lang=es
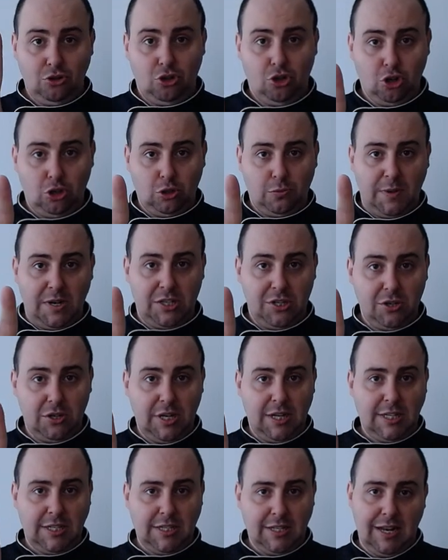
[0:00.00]
dos
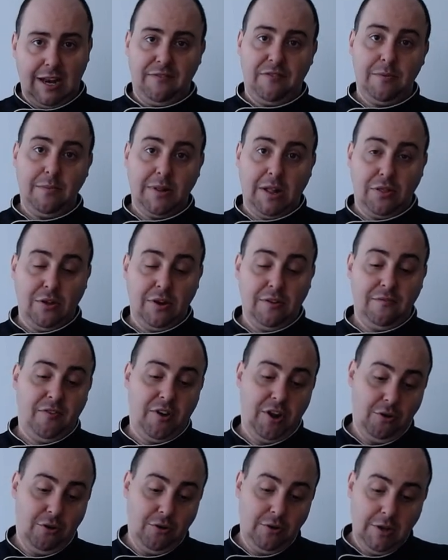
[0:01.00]
versiones de la fermentación en
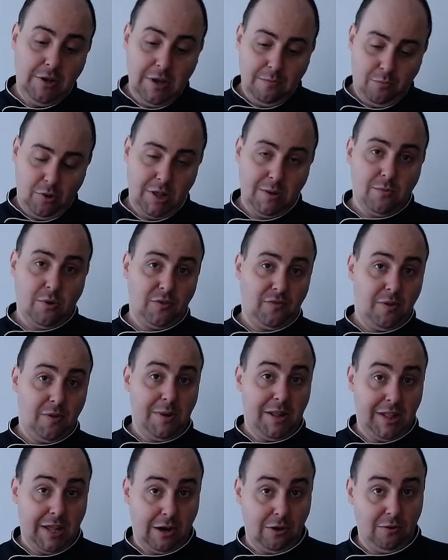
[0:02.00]
frío. Podemos
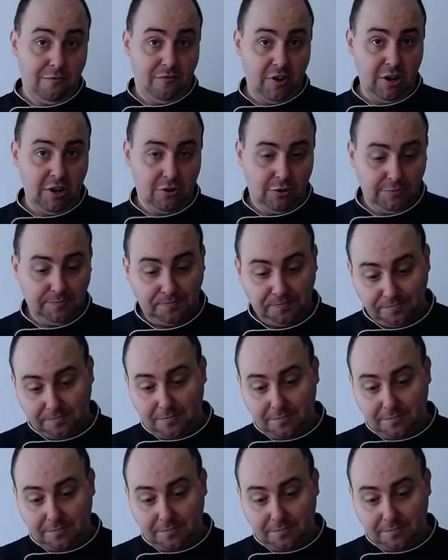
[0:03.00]
fermentarlo en frío